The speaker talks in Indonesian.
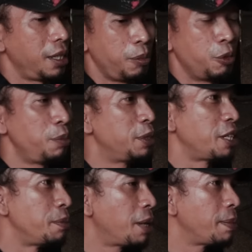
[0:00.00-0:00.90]
Ya mungkin bisa
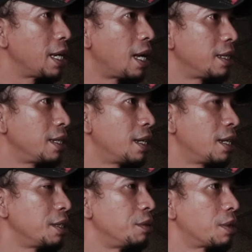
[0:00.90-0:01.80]
dibilang
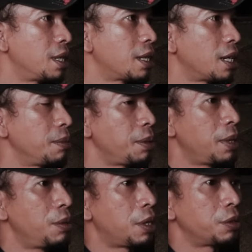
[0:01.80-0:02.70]
begalnya gitu oh. kan karena oh.
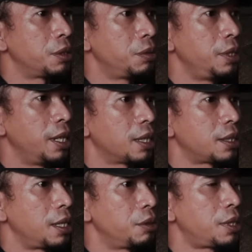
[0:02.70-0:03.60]
memang waktu itu daerah
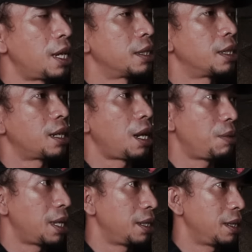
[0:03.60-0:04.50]
sana itu sangat
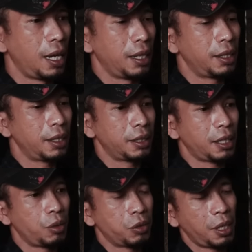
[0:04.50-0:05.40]
rawan. Akhirnya kita
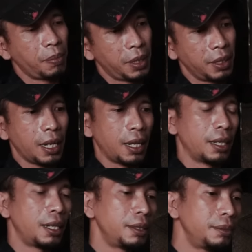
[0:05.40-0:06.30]
teruskan
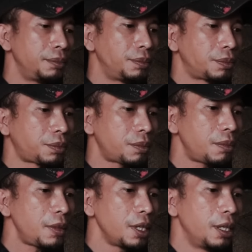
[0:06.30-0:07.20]
perjalanan.
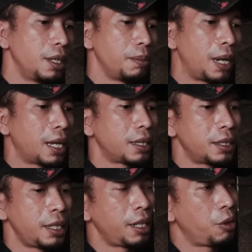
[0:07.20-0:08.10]
Berangkatlah
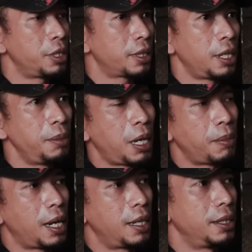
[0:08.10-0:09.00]
saya naik ojek dari
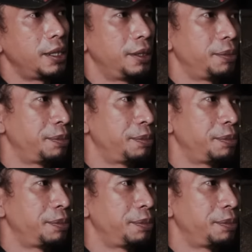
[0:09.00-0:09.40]
bag-bagan ini.